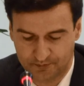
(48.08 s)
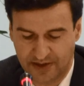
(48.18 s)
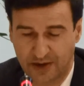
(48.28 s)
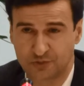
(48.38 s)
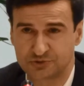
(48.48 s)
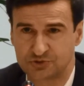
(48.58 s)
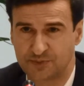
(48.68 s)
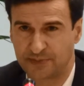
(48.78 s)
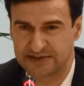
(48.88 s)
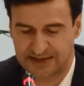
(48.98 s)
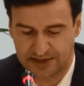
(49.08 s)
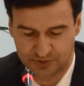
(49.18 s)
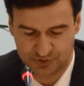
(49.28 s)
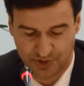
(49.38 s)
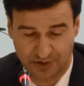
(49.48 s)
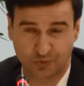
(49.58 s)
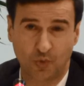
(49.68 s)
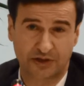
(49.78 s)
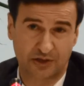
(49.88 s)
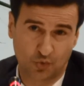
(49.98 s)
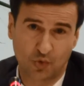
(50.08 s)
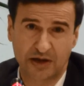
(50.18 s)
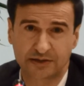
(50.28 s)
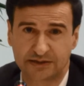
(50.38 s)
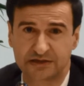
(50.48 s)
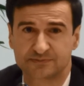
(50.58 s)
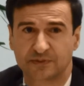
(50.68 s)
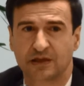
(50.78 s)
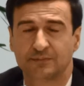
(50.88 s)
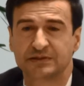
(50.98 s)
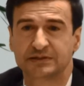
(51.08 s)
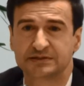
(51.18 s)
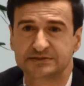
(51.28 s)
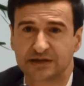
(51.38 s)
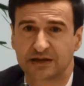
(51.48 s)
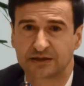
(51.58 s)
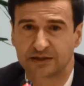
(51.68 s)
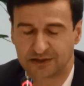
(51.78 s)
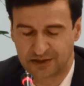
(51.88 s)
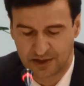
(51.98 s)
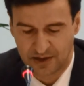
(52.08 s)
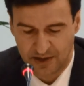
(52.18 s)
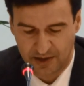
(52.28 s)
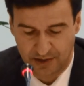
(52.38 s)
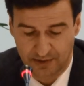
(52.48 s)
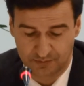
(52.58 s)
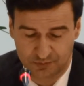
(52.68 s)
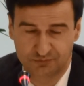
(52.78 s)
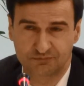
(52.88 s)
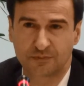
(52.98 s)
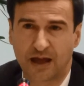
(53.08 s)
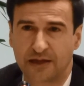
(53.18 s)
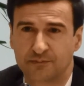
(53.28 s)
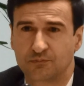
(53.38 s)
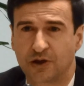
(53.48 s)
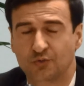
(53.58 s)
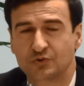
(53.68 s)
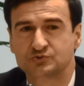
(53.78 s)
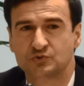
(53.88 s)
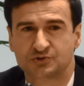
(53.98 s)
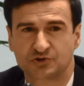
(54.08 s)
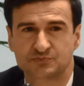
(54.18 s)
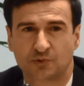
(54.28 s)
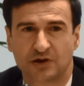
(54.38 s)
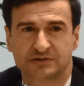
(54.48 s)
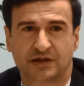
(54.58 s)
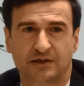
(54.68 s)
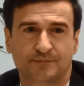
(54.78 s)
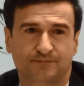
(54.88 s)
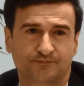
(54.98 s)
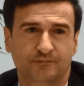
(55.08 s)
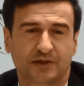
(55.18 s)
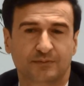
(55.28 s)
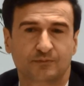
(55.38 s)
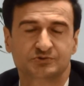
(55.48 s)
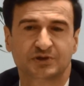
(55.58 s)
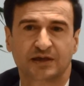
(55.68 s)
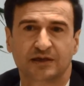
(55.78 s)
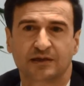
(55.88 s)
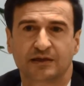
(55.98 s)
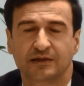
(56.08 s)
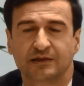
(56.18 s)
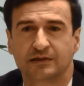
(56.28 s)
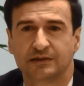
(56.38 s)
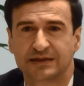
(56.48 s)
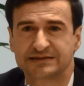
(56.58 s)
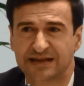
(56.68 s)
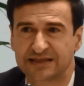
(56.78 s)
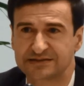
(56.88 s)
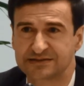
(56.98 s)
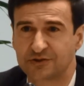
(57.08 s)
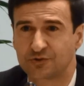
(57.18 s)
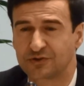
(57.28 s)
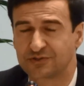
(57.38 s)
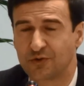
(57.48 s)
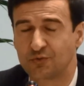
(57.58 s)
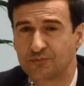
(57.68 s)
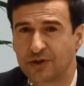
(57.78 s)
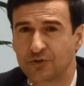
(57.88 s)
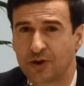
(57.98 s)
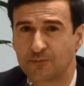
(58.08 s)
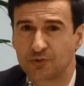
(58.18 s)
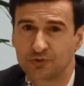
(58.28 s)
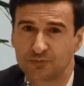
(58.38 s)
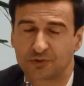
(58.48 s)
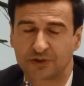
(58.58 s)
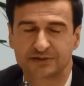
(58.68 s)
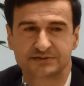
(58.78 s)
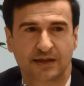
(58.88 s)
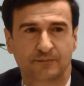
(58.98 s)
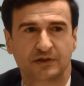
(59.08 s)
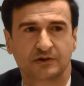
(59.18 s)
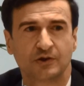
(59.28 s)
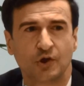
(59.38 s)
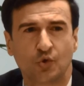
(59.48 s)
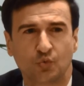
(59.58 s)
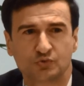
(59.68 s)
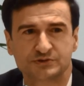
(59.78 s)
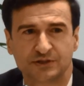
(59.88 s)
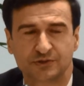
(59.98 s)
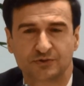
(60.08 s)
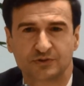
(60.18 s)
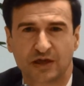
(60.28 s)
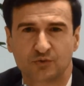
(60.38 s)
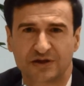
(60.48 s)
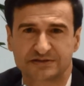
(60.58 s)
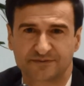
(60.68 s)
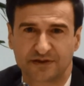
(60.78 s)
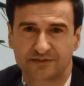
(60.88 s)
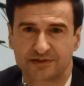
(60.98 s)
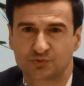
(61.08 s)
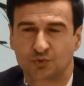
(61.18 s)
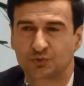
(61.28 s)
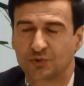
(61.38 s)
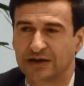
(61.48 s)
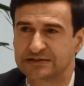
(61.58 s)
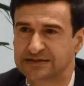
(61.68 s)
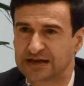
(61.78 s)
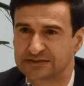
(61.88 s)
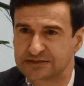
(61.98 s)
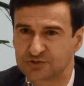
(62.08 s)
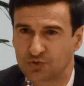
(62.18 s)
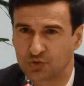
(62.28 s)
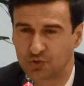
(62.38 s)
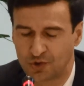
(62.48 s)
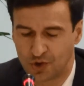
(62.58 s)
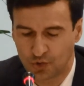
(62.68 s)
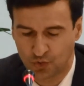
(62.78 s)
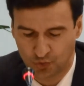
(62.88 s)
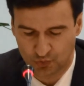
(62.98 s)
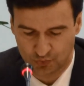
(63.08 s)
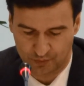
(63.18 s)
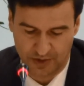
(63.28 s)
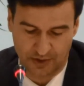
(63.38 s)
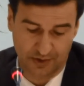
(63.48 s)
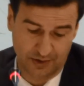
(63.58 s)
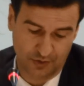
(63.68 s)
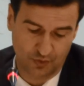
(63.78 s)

para nuestros empresarios en cualquier lugar y especialmente en China, que eh, hay algunas cuestiones por las que veremos que es necesario quizá un mayor apoyo porque es también un sitio donde hay unas diferencias culturales grandes con, eh,